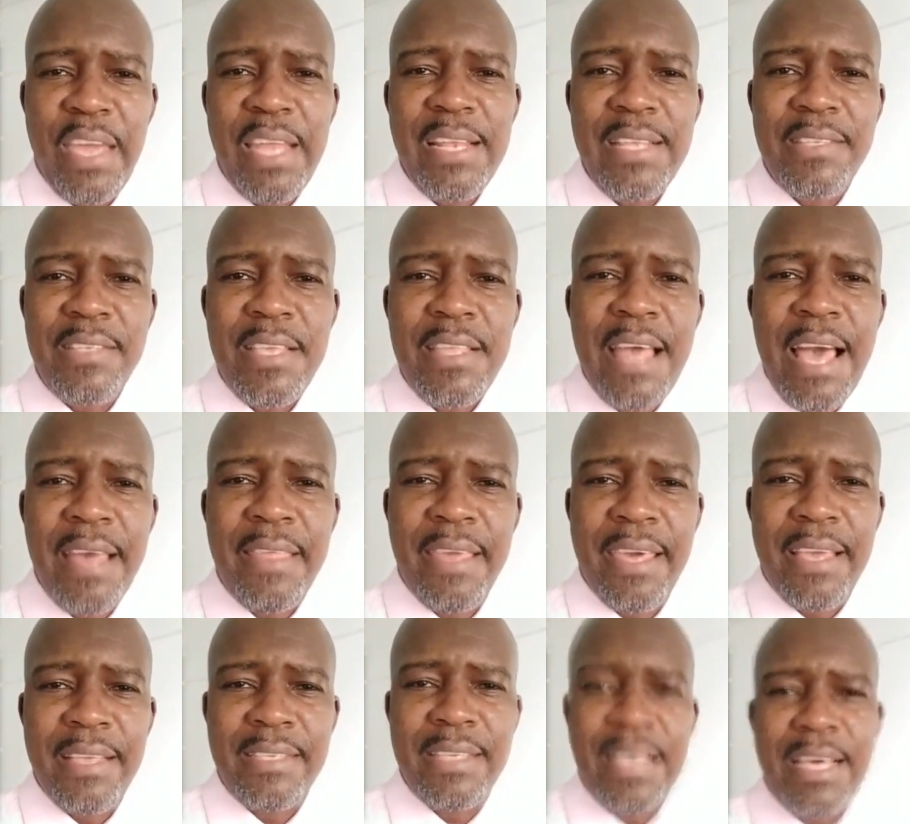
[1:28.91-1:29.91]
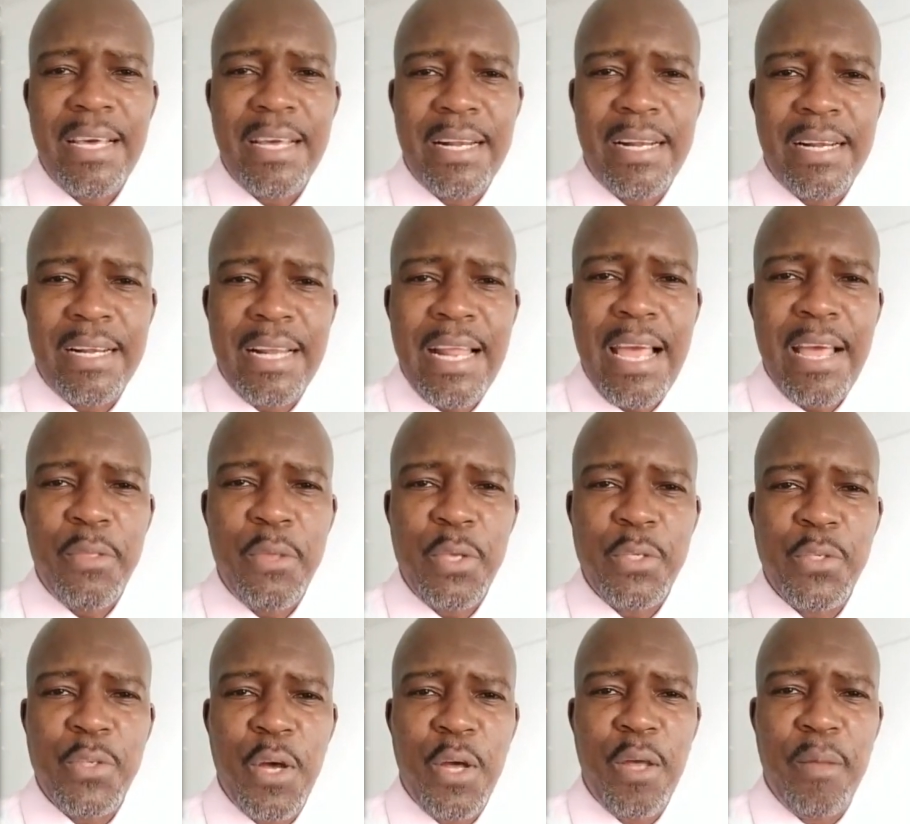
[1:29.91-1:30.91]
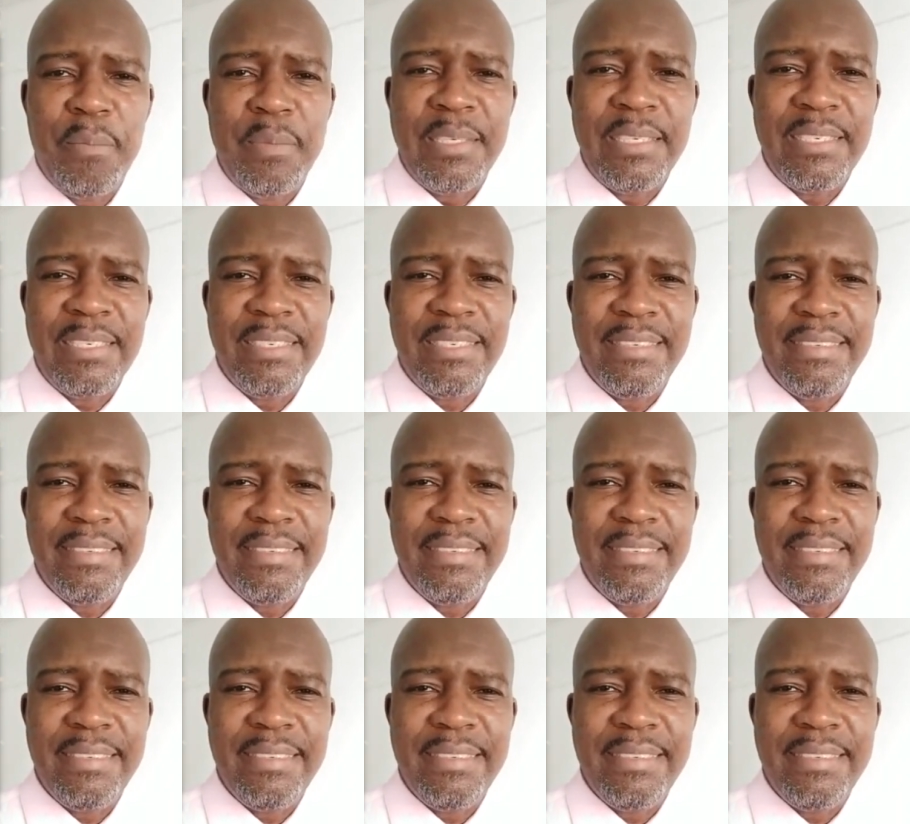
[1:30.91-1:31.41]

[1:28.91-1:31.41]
Felicidades, Radio Escom.